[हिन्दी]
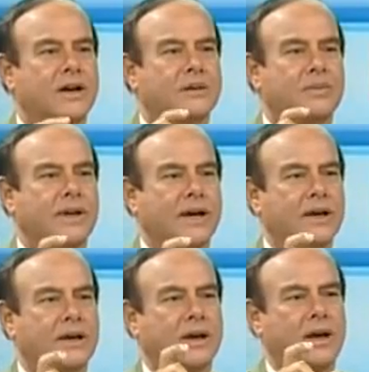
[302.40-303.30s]
कि
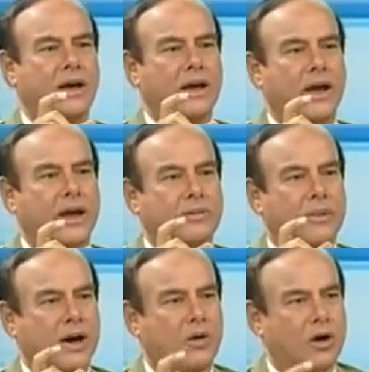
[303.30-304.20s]
बताइए कि एक
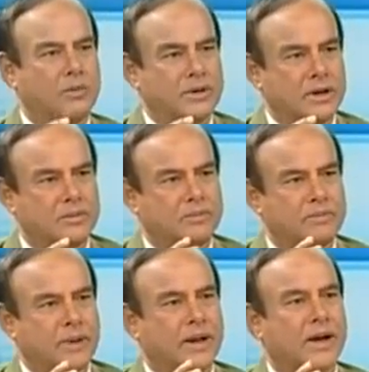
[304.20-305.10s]
मेगावाट बिजली
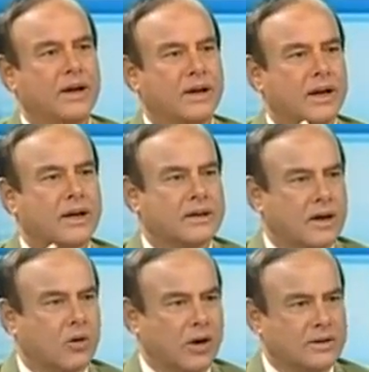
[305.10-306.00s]
पैदा करने के लिए
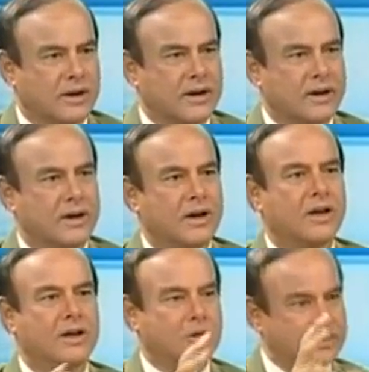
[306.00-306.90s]
कितना कोयला चाहिए
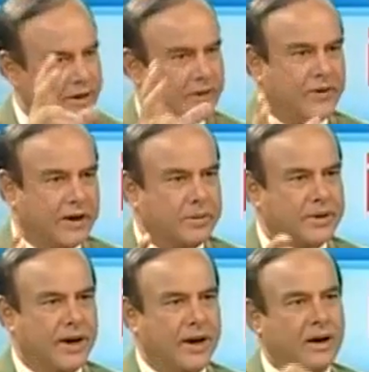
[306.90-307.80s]
तो उसने एक फिगर
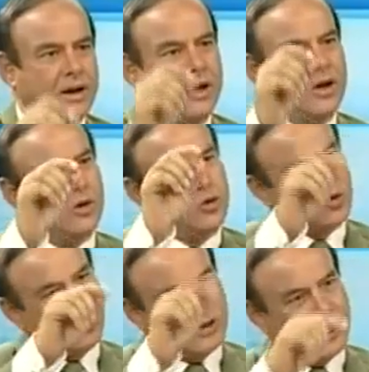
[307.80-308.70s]
बताया
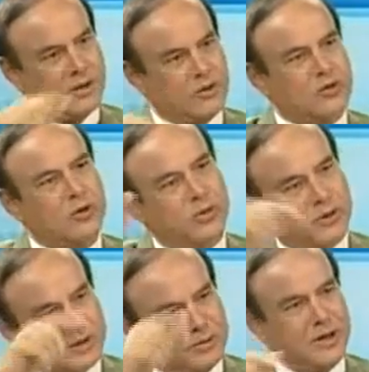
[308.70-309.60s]
उसको उसको फिर
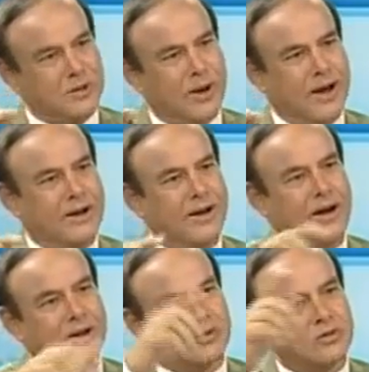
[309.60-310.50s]
उसने मल्टीप्लाई
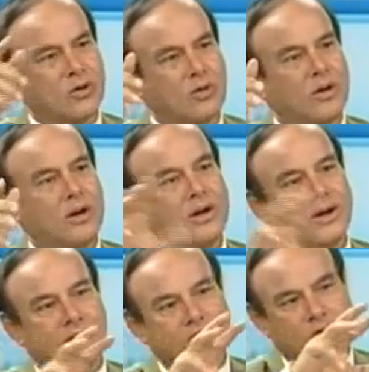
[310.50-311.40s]
किया तो
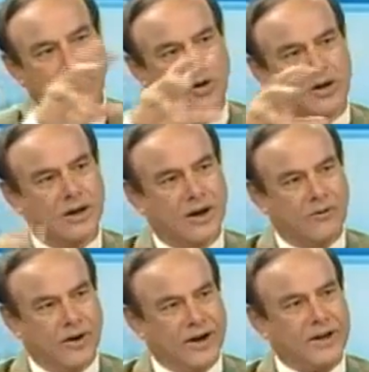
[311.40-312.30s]
जो दो
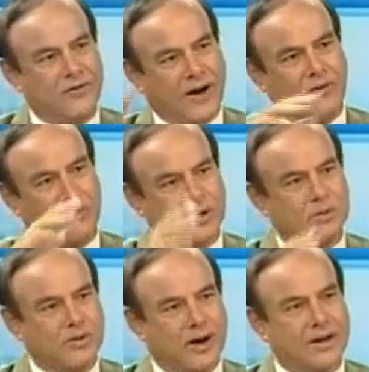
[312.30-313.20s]
वन एटी फाइव को जब
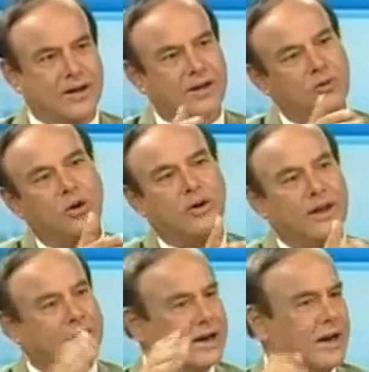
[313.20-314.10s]
डिवाइड करके वो
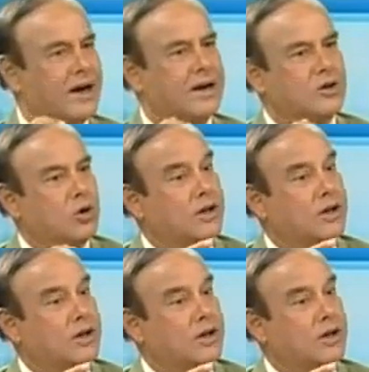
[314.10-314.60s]
एक लाख दो